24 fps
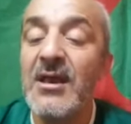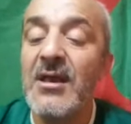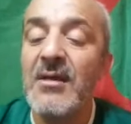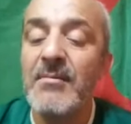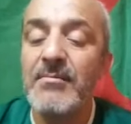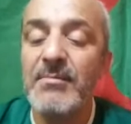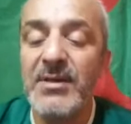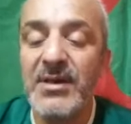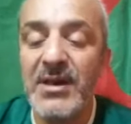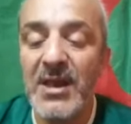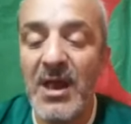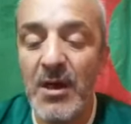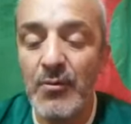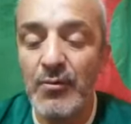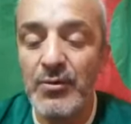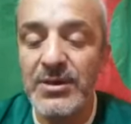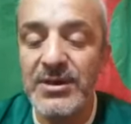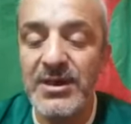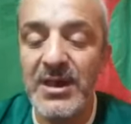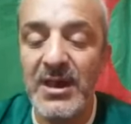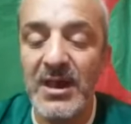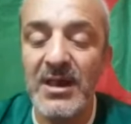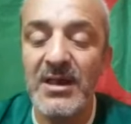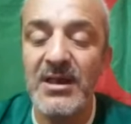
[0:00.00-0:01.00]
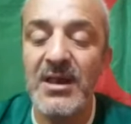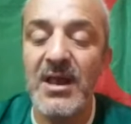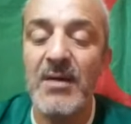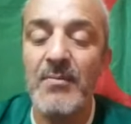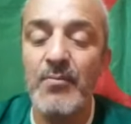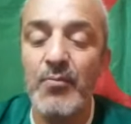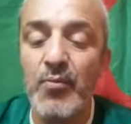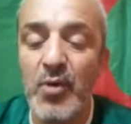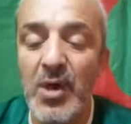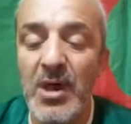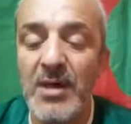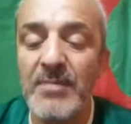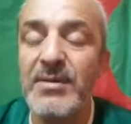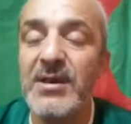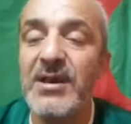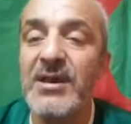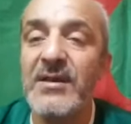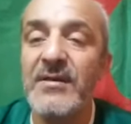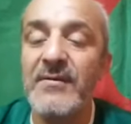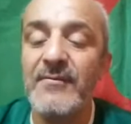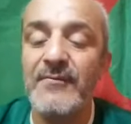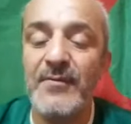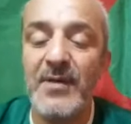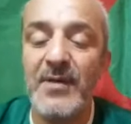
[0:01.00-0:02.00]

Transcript: من أوسع الابواب